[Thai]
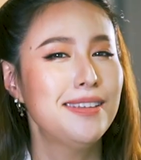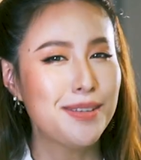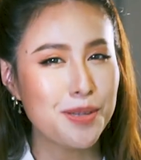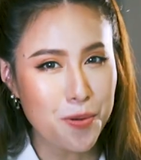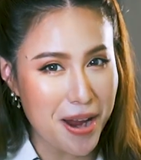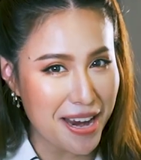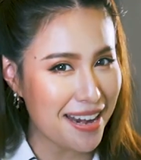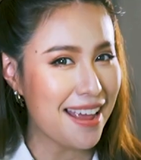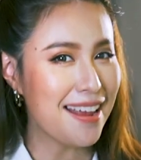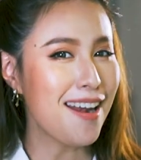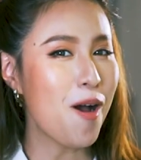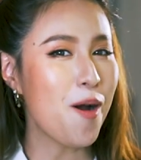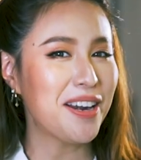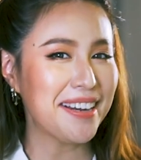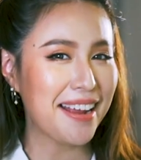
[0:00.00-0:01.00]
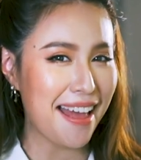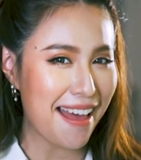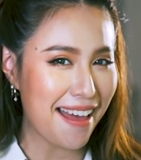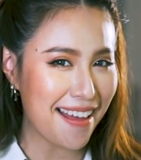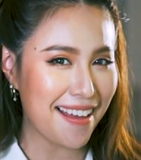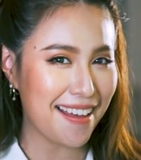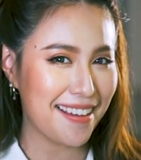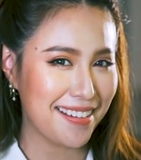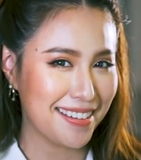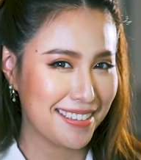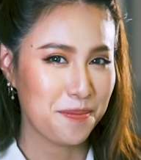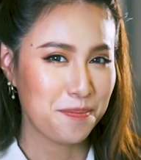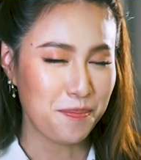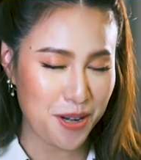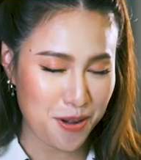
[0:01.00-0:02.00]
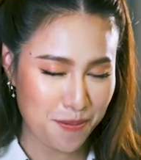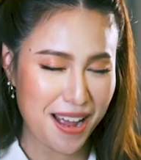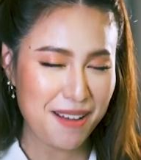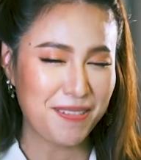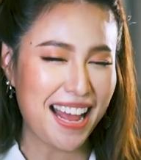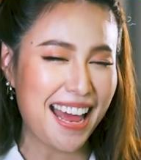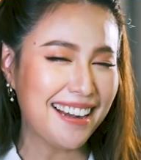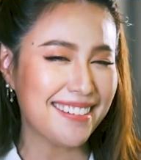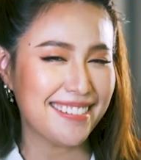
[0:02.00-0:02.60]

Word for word: สวยแน่นอนค่ะไปดูภาพกัน